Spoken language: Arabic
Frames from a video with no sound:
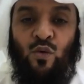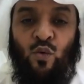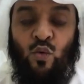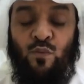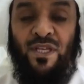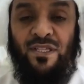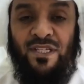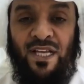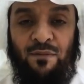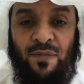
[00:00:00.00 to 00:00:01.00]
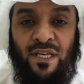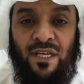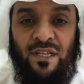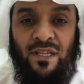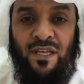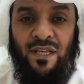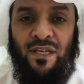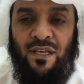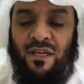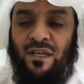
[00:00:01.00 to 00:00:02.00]
وميزه هالماكينه
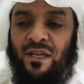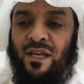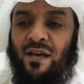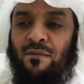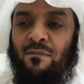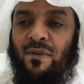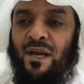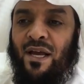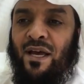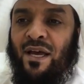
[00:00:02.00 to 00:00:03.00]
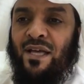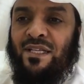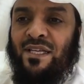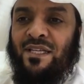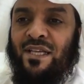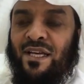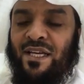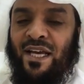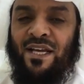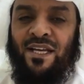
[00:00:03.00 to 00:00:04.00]
ذي انه ما راح احد يقدر
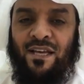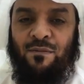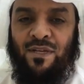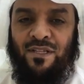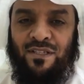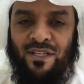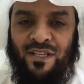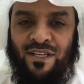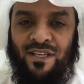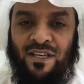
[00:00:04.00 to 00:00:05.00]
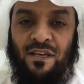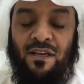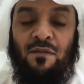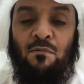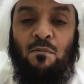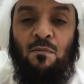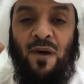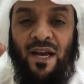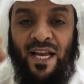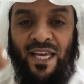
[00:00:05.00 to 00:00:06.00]
يحركها من عندك
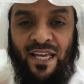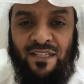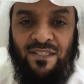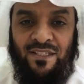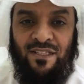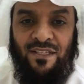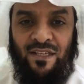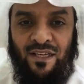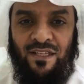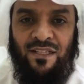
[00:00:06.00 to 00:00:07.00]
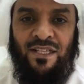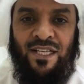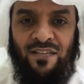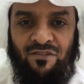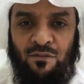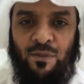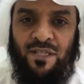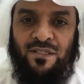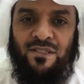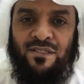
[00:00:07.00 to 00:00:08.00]
بركه عندك في
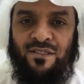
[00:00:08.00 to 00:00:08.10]
البيت